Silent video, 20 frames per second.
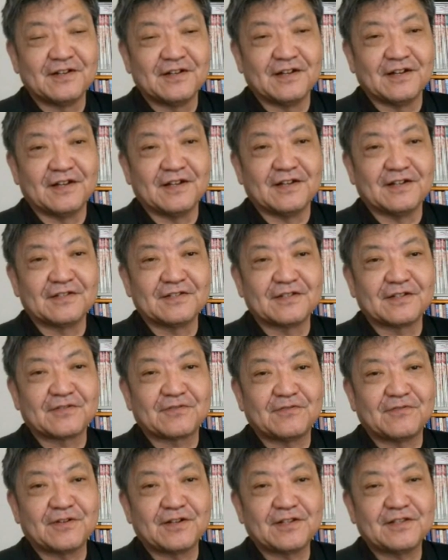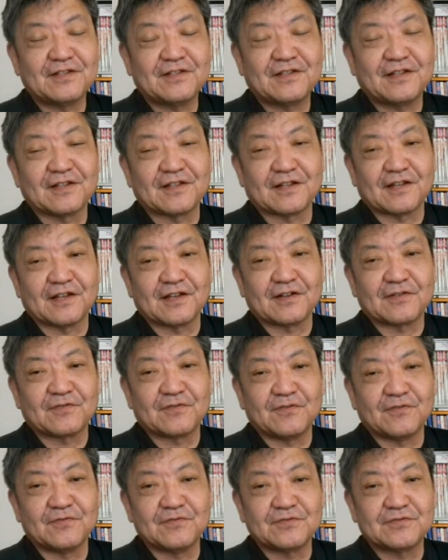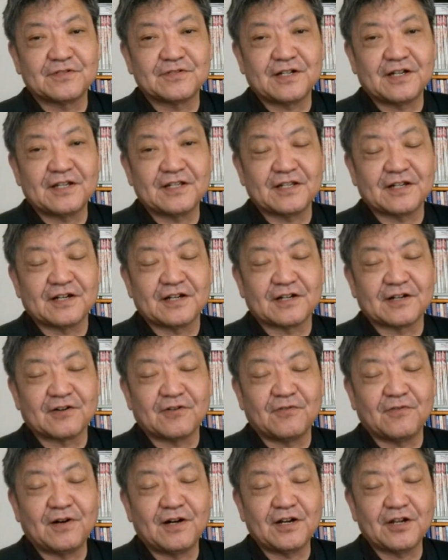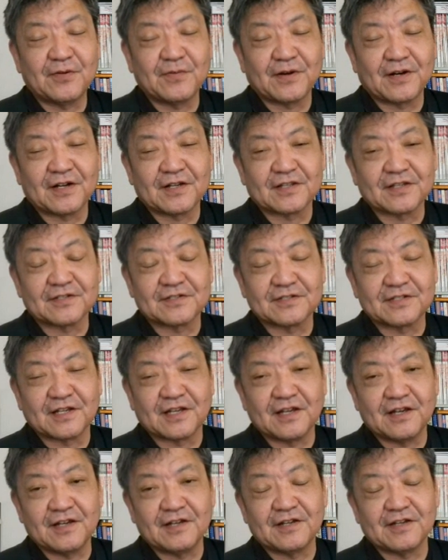えー、でこれってねこうウクライナが終わればですね